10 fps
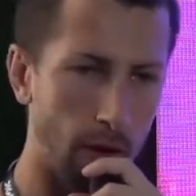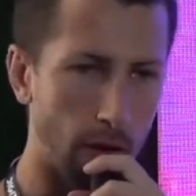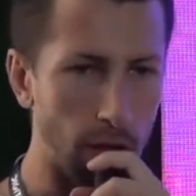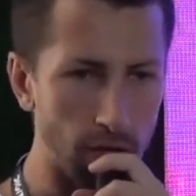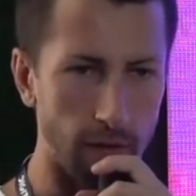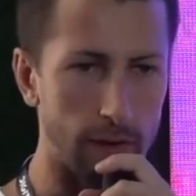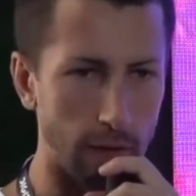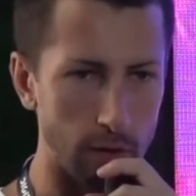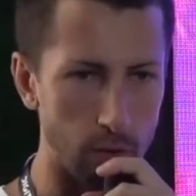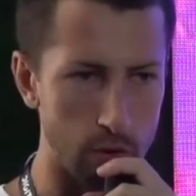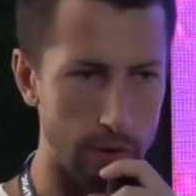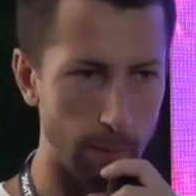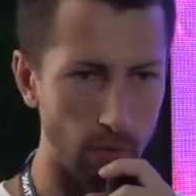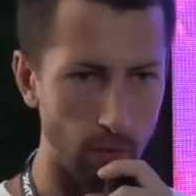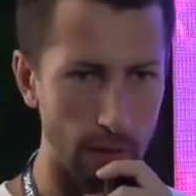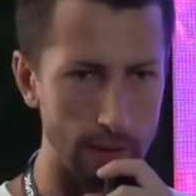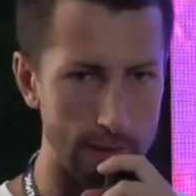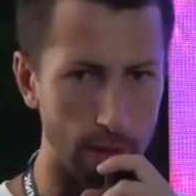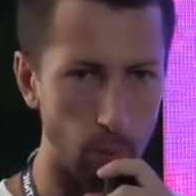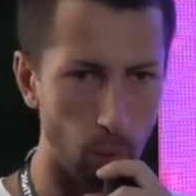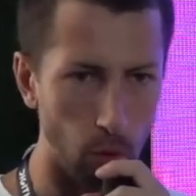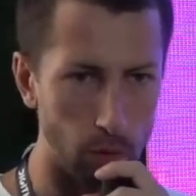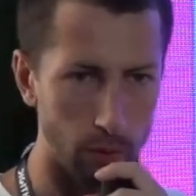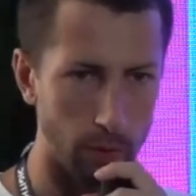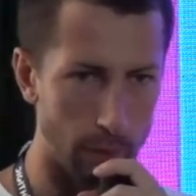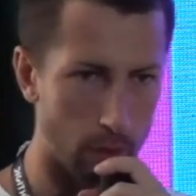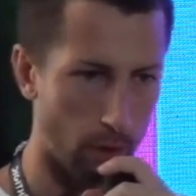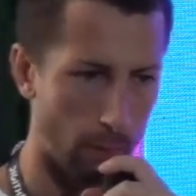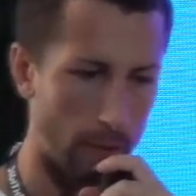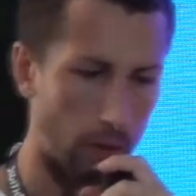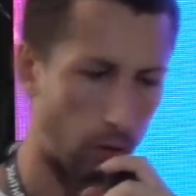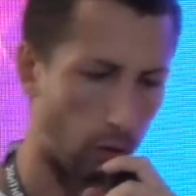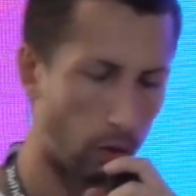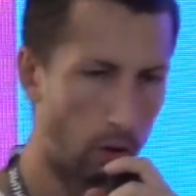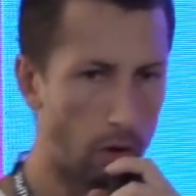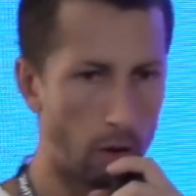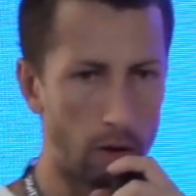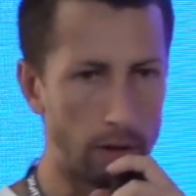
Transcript: e infatti adesso ci stiamo focalizzando molto nel miglioramento